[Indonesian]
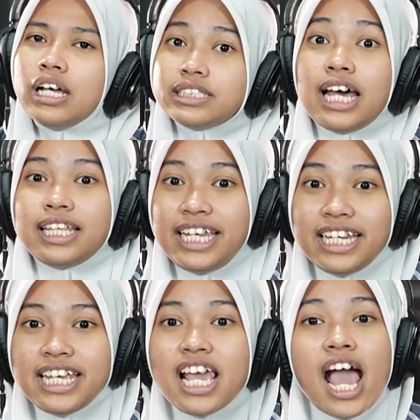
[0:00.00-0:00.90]
Saat
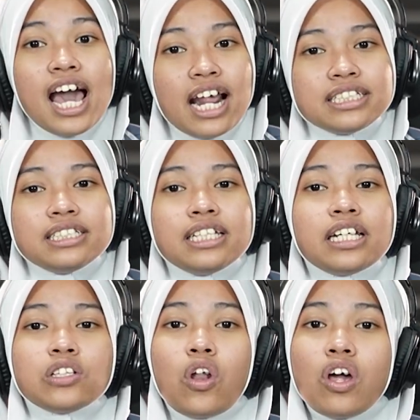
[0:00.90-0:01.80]
ini, raksasa
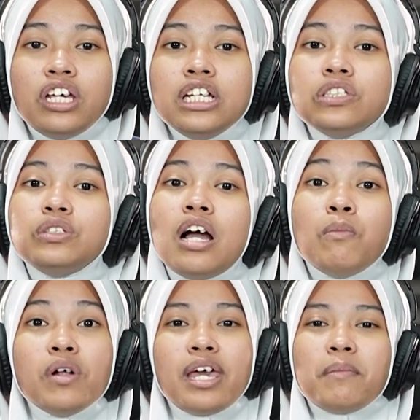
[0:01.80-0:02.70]
teknologi sudah
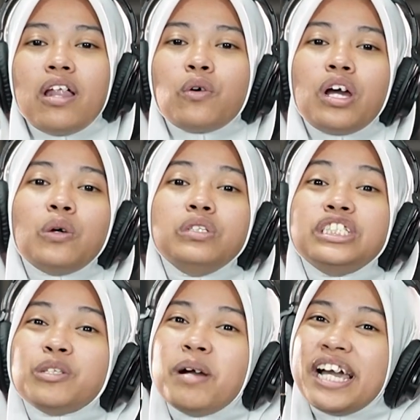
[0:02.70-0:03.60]
mulai melakukan
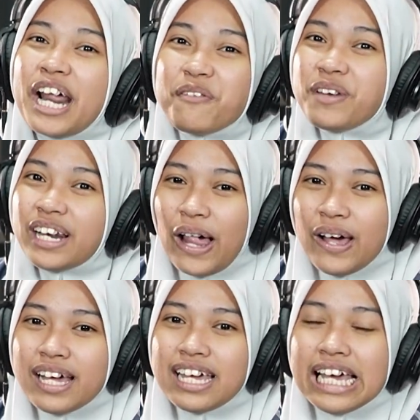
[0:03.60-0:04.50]
uji coba grafin
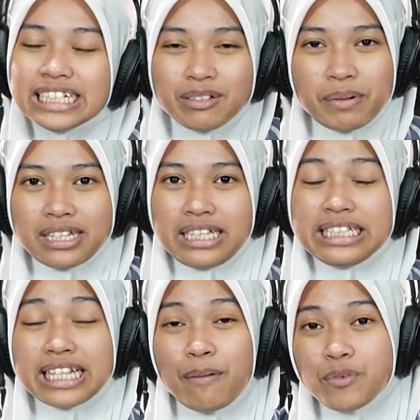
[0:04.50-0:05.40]
loh,
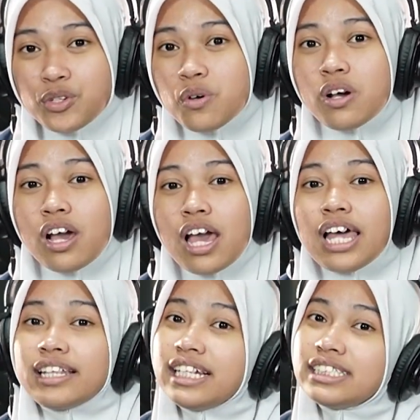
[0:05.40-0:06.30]
seperti Samsung,
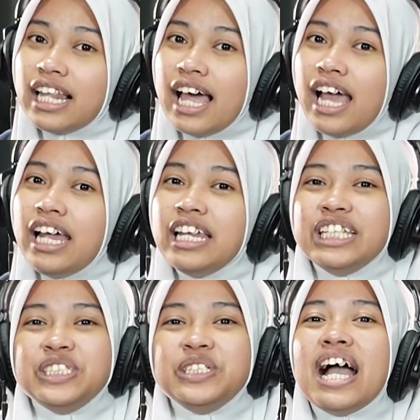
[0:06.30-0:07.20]
Tesla,
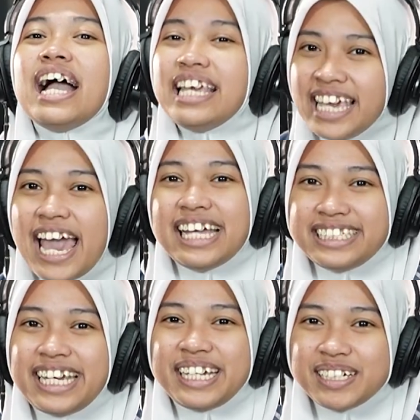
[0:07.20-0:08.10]
dan juga
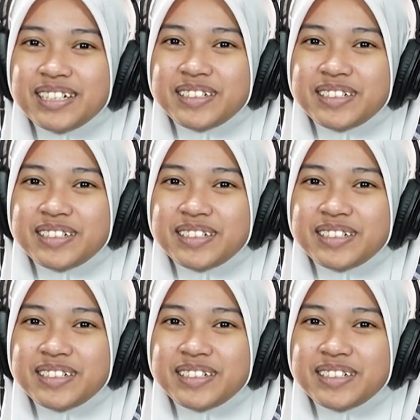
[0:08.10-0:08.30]
GAC.